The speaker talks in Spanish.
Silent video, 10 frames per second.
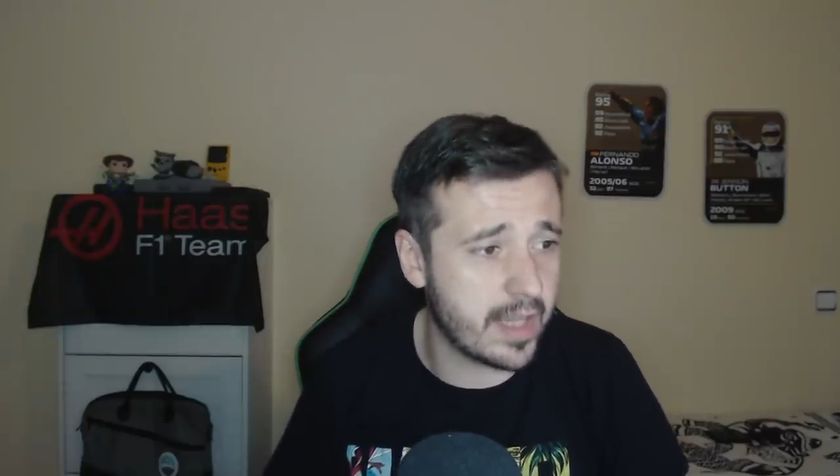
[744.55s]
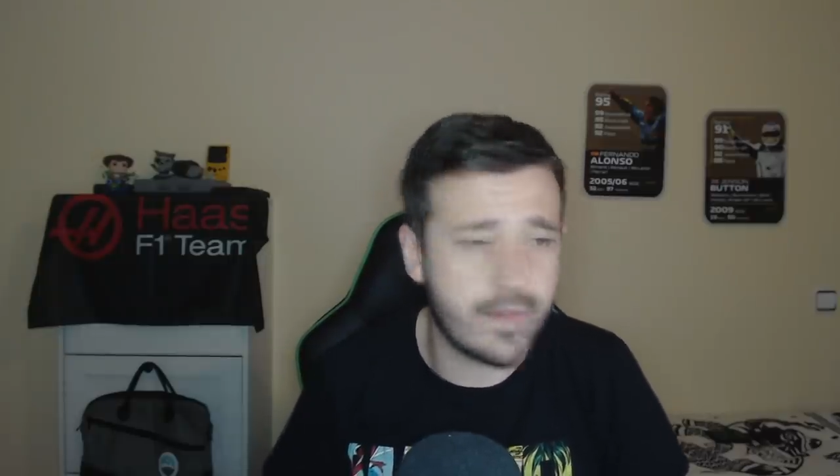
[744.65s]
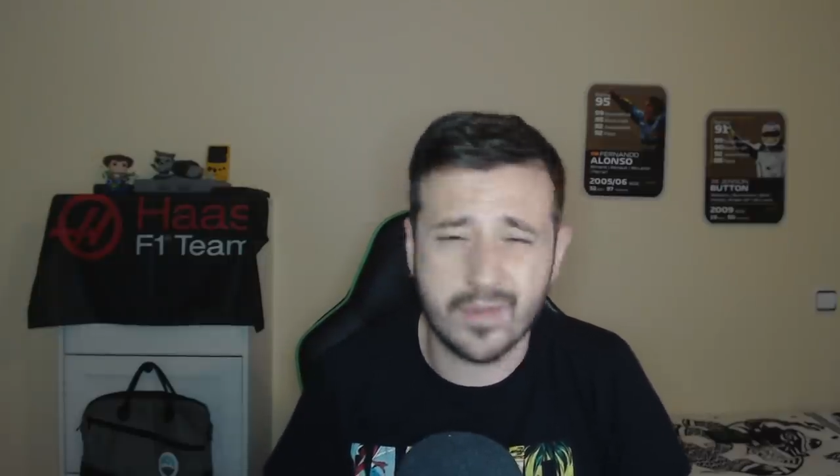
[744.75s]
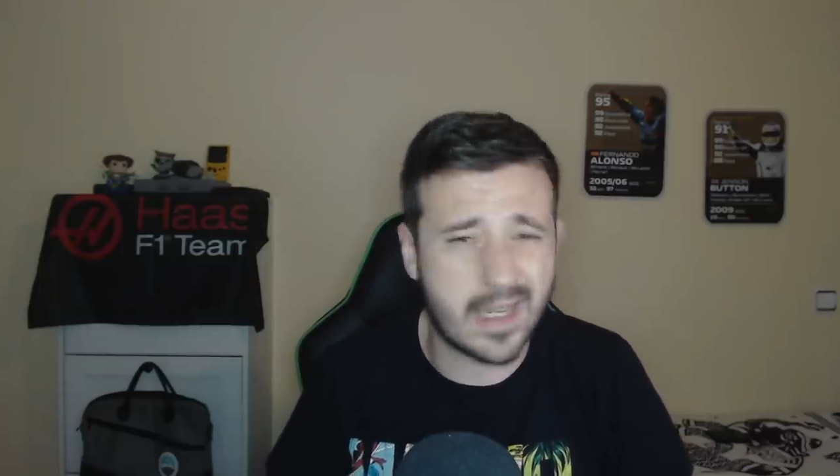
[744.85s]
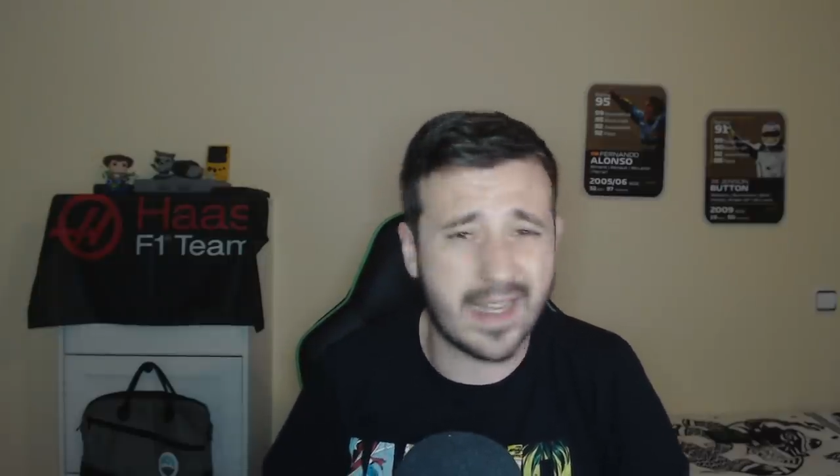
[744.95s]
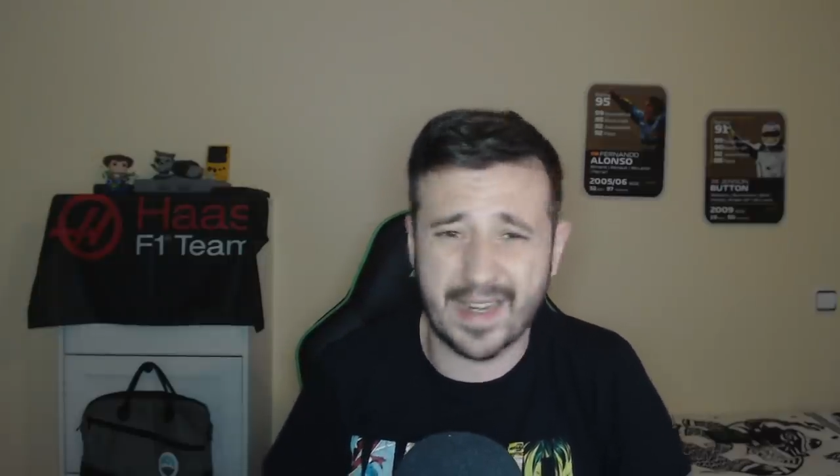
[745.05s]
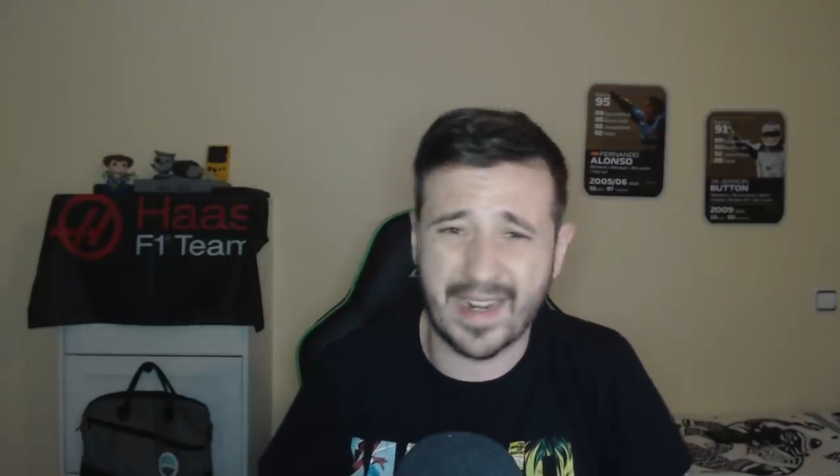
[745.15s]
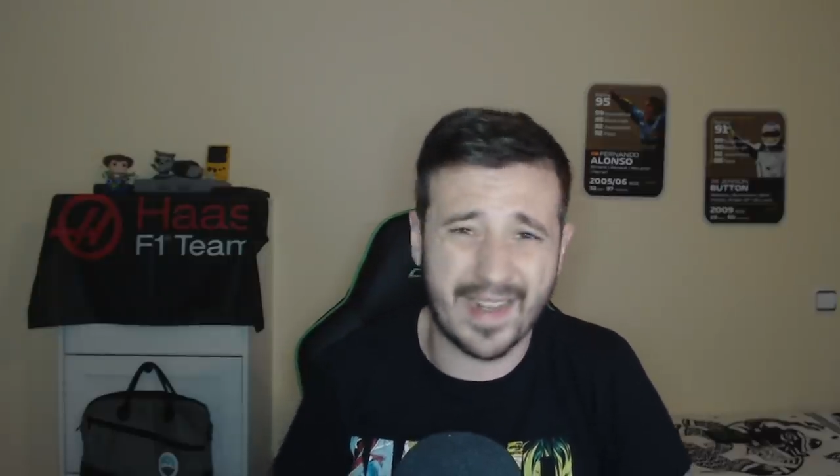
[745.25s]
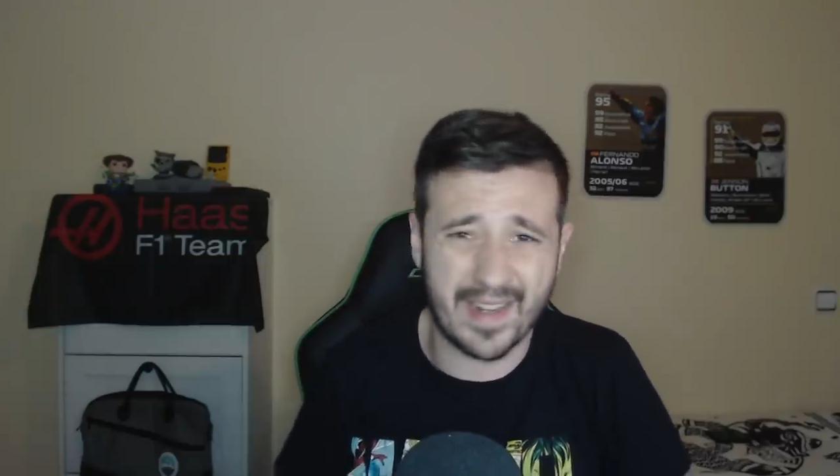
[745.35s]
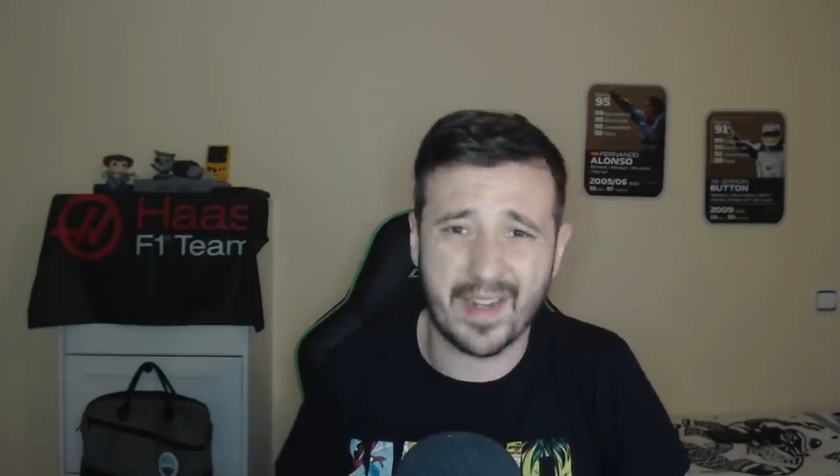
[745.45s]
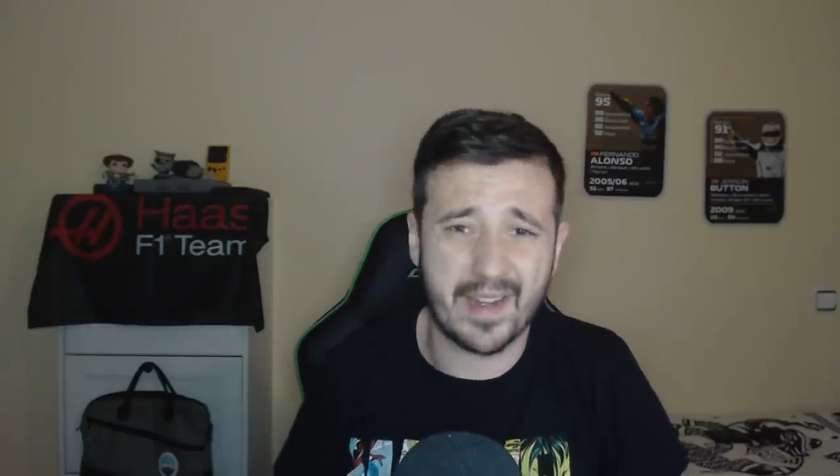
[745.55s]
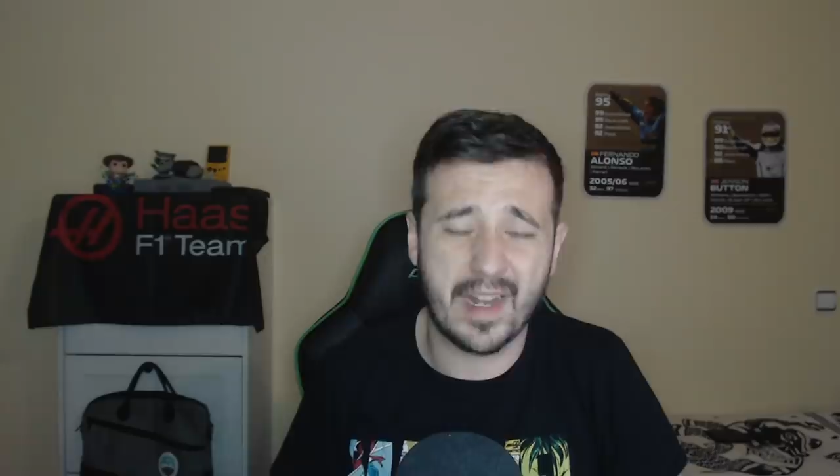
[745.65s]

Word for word: a disfrutar carrera a carrera.